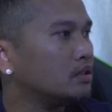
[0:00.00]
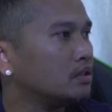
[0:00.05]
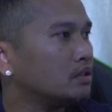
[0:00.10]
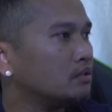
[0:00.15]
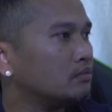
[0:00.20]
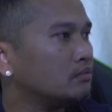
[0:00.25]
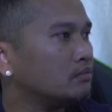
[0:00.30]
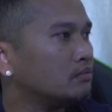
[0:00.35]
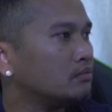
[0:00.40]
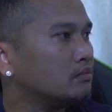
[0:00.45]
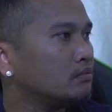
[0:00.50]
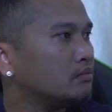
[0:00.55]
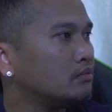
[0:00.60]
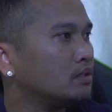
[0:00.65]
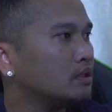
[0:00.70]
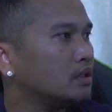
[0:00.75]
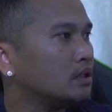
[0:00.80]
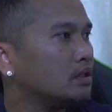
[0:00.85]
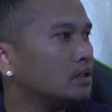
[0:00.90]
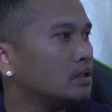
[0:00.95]
nhầm
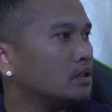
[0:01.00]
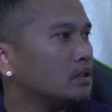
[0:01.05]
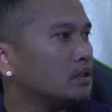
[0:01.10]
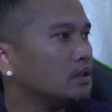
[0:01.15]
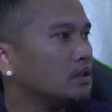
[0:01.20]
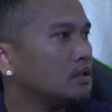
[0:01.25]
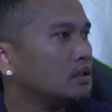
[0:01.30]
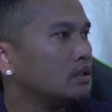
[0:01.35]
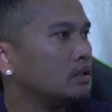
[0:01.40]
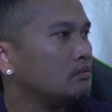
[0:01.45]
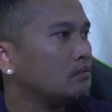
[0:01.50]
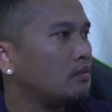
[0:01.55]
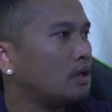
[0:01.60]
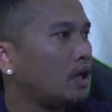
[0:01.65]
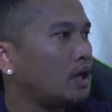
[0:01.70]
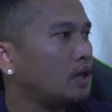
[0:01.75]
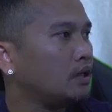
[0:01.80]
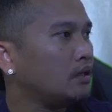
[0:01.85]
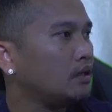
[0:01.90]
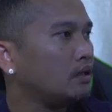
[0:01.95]
nhầm
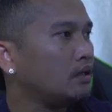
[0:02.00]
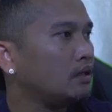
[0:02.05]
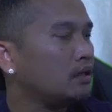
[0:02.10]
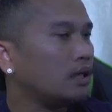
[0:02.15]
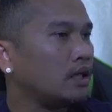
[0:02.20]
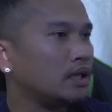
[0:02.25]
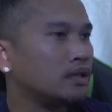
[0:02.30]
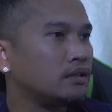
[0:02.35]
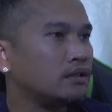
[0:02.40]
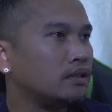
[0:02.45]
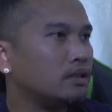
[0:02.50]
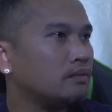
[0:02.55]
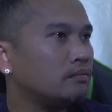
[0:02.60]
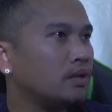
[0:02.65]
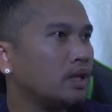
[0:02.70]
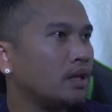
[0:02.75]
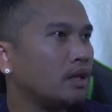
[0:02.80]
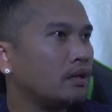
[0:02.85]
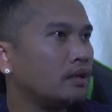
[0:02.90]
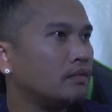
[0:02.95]
like nên lừa stream
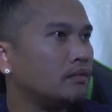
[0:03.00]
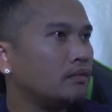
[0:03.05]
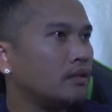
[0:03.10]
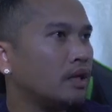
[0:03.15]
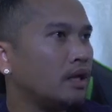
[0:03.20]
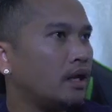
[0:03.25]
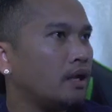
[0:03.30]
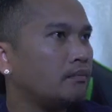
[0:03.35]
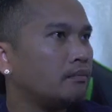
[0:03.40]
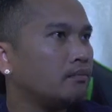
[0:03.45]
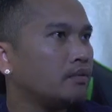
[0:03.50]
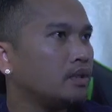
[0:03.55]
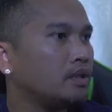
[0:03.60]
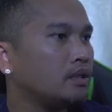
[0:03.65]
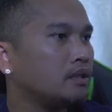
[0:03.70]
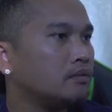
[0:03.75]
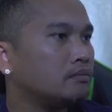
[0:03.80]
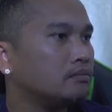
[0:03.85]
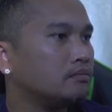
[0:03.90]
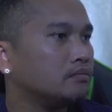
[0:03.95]
ad app đi
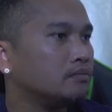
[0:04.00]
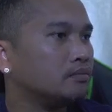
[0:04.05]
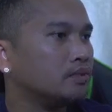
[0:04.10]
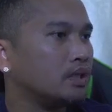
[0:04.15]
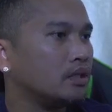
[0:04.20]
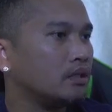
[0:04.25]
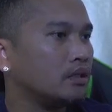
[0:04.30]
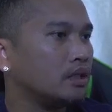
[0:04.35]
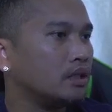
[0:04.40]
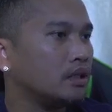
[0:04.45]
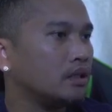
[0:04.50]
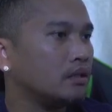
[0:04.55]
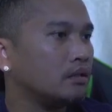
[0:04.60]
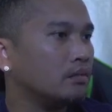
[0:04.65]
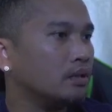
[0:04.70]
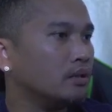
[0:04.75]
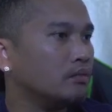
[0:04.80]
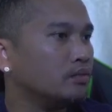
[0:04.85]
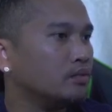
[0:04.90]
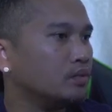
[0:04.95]
nhầm sợ đăng là
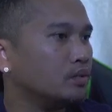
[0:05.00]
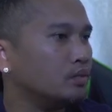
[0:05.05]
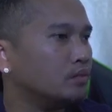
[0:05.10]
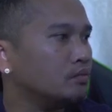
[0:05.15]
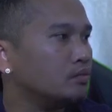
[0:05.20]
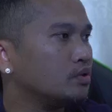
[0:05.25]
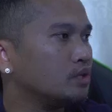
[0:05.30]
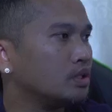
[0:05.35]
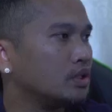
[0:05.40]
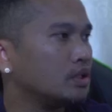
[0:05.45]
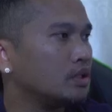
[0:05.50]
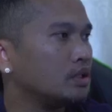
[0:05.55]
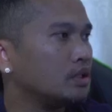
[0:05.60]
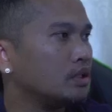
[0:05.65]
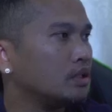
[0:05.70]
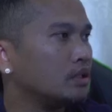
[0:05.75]
bị zoom screen này